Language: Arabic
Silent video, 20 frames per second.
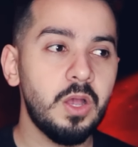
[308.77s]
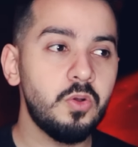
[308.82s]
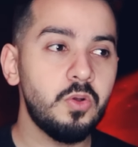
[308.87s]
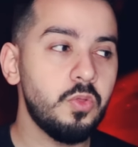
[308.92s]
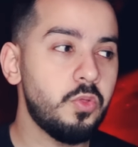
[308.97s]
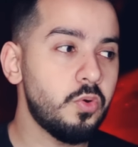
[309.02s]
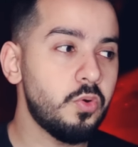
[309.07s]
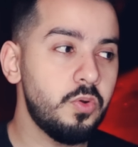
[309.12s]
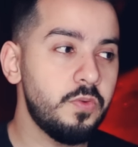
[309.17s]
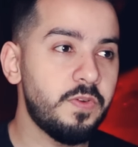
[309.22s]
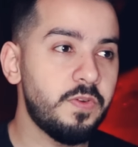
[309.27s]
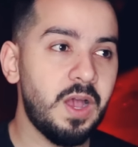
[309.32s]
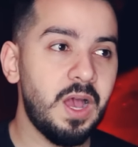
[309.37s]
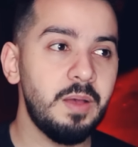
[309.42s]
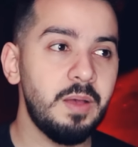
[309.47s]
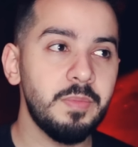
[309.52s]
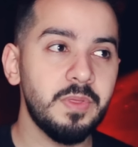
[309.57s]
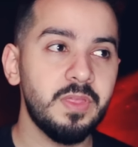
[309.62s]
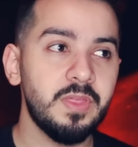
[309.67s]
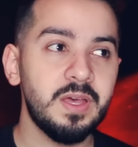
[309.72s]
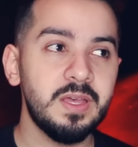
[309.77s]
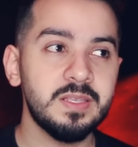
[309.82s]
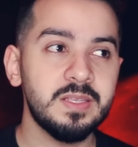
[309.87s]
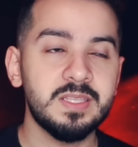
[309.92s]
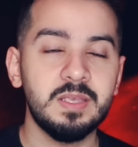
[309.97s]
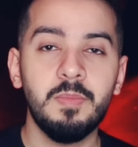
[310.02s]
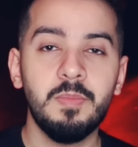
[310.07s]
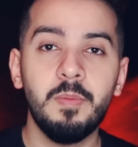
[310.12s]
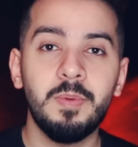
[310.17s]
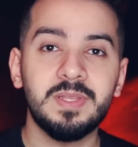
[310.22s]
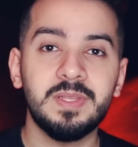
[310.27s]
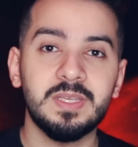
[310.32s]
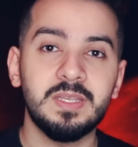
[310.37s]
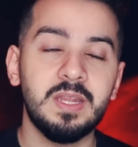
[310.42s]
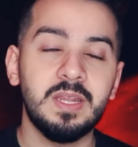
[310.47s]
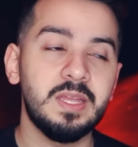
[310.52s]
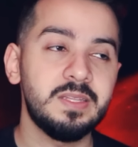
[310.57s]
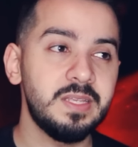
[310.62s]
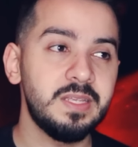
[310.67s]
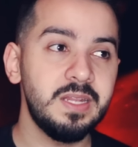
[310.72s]
أكو ظروف غامضة سببت
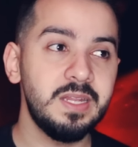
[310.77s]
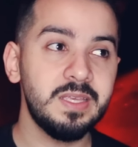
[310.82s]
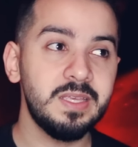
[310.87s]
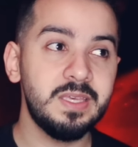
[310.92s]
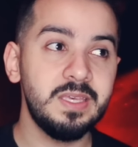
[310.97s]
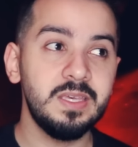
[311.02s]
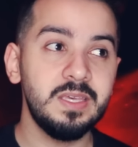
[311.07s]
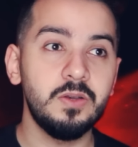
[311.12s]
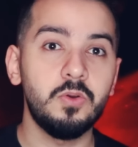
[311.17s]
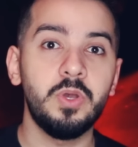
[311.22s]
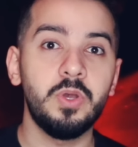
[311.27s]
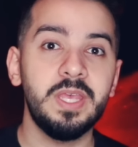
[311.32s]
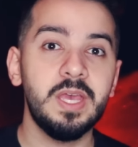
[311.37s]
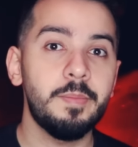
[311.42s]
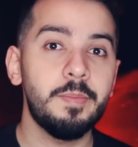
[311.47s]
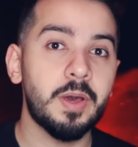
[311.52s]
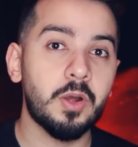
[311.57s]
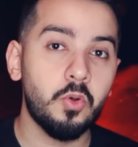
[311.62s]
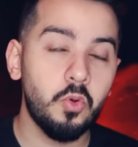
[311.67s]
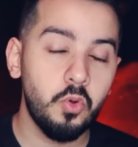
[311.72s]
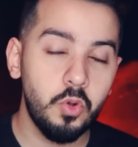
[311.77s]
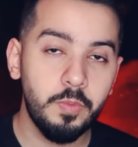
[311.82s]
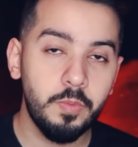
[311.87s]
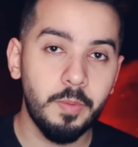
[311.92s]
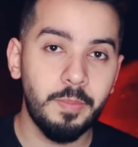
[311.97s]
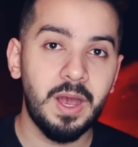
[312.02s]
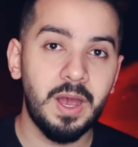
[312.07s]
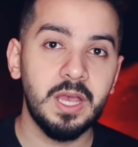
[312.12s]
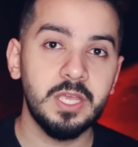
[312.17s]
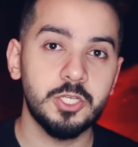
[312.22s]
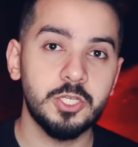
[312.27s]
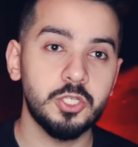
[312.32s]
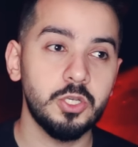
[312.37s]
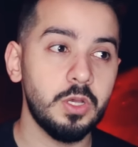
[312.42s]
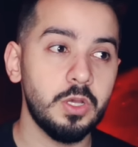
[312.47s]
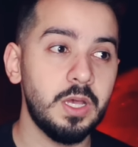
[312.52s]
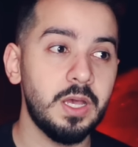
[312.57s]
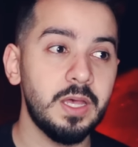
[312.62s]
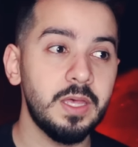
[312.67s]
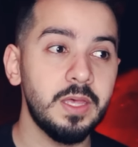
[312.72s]
أنها تلقي وهي مرعوبة بهاي
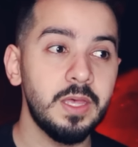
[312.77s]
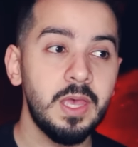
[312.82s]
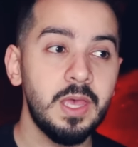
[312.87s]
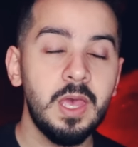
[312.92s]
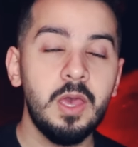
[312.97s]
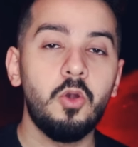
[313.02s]
الشقة